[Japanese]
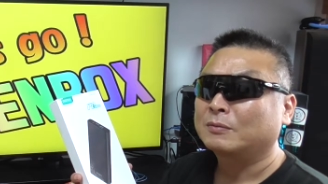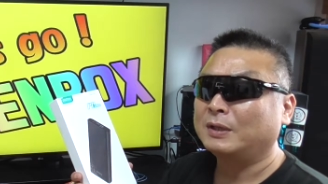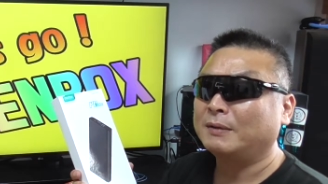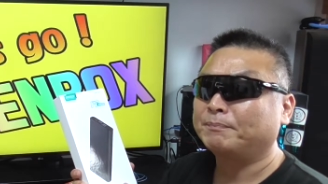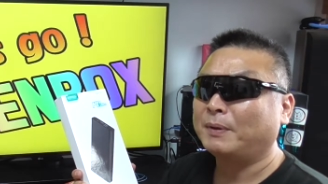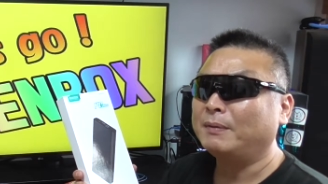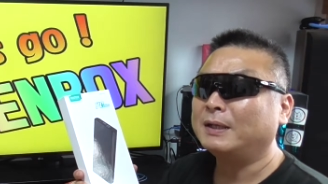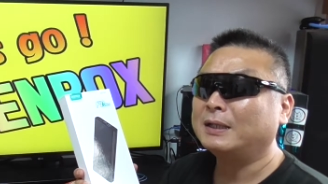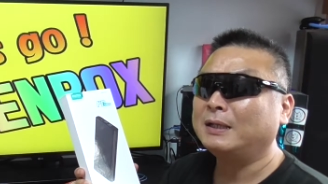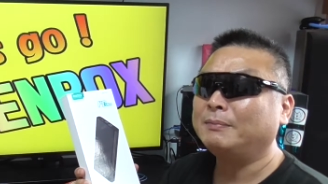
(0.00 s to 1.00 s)
これ
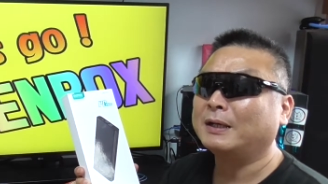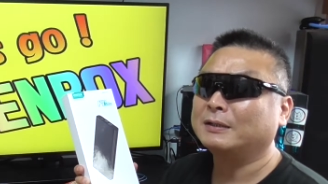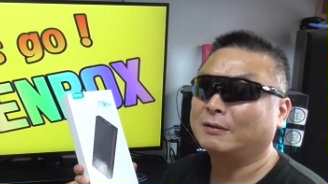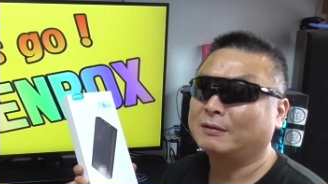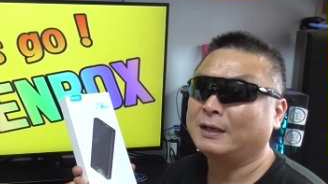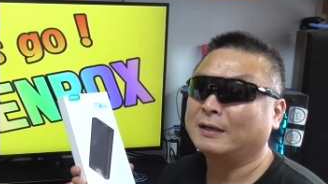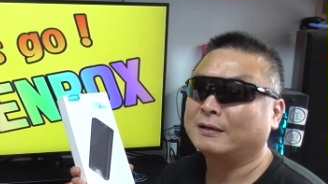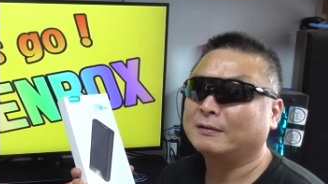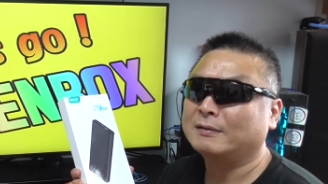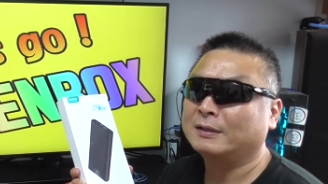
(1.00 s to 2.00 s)
パワーデリバリーのね、
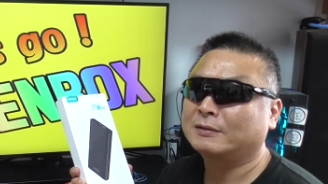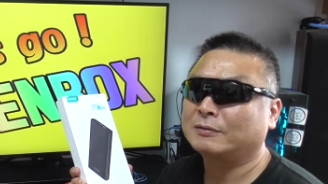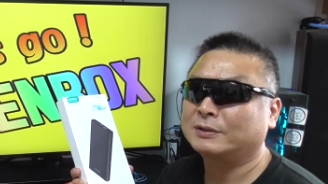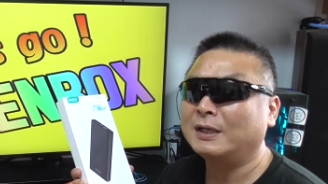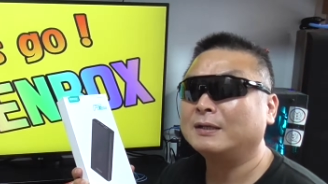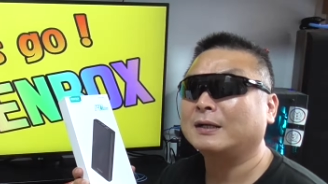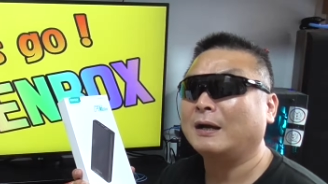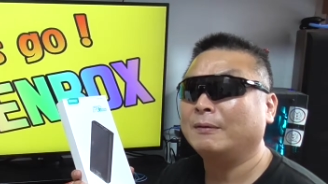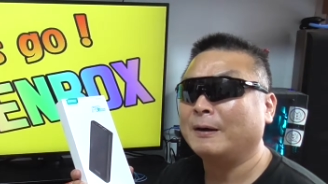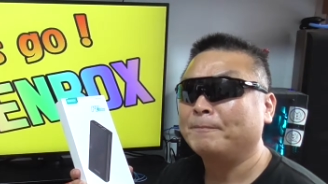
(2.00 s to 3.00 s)
えっと、前
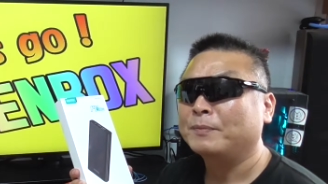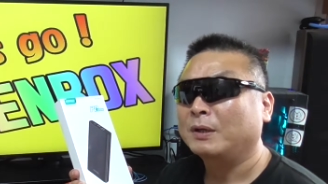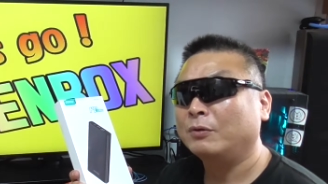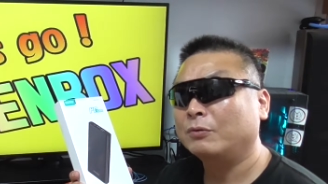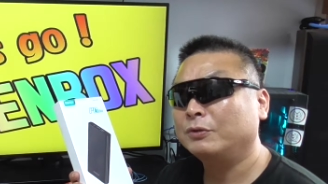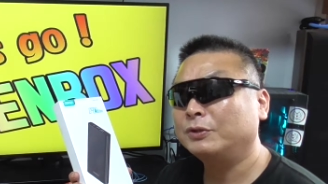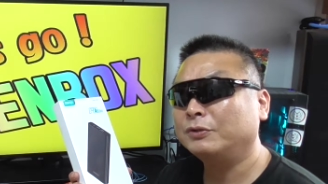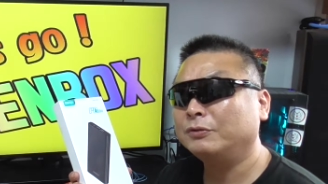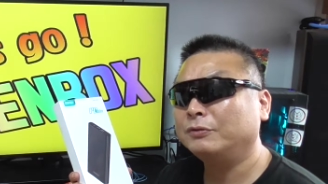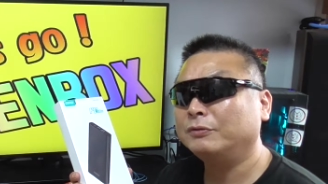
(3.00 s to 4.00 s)
回は
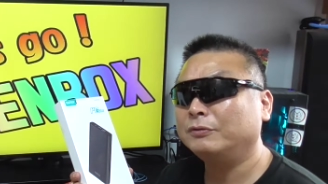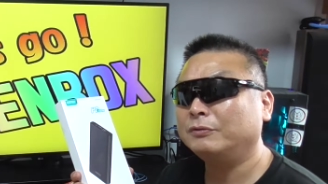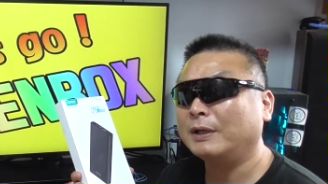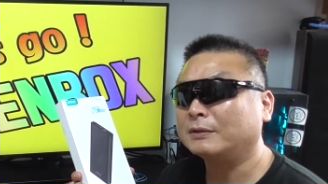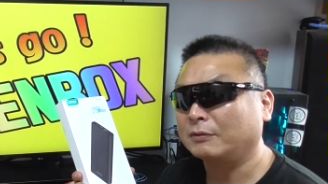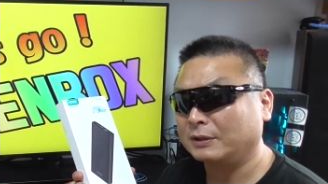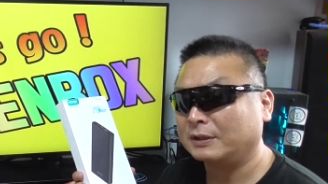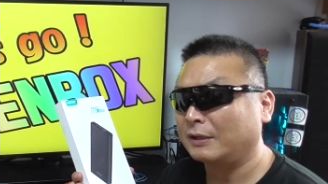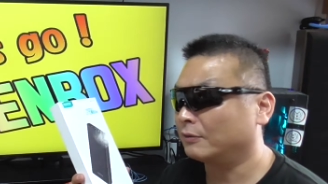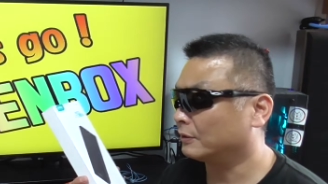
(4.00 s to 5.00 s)
60 w に
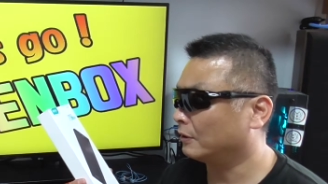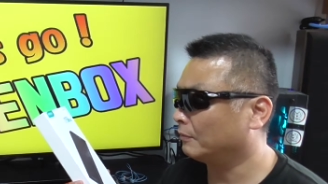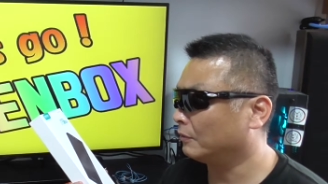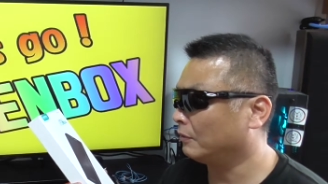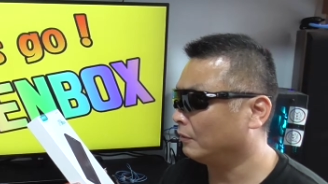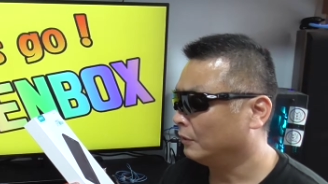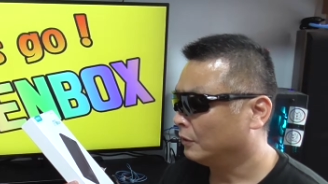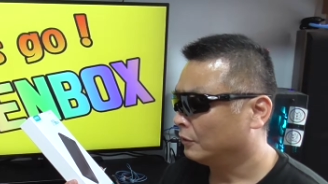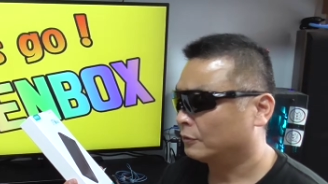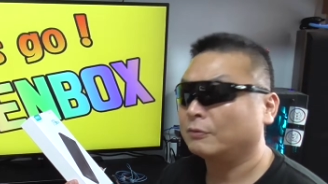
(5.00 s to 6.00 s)
対応しているものを
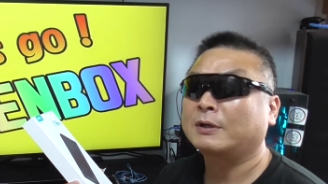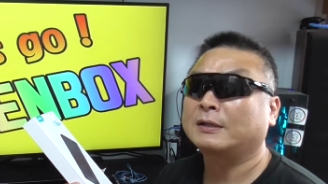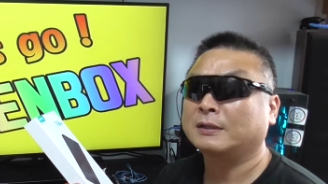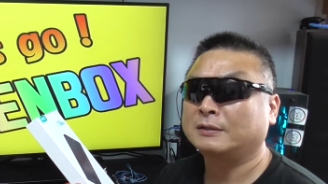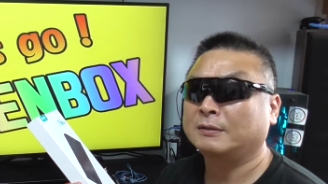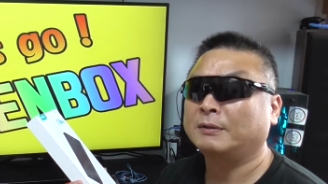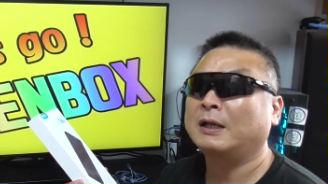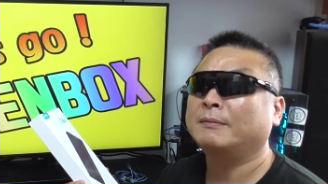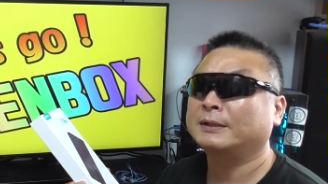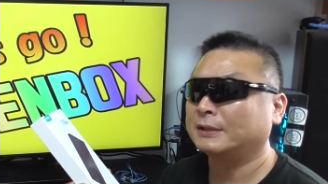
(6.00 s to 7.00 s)
紹介させても
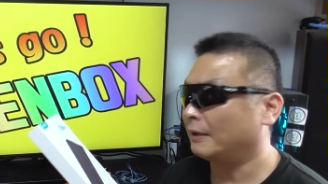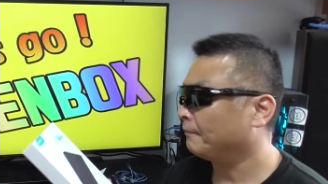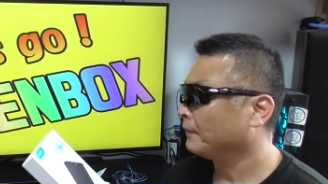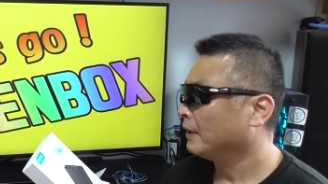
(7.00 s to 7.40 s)
らいました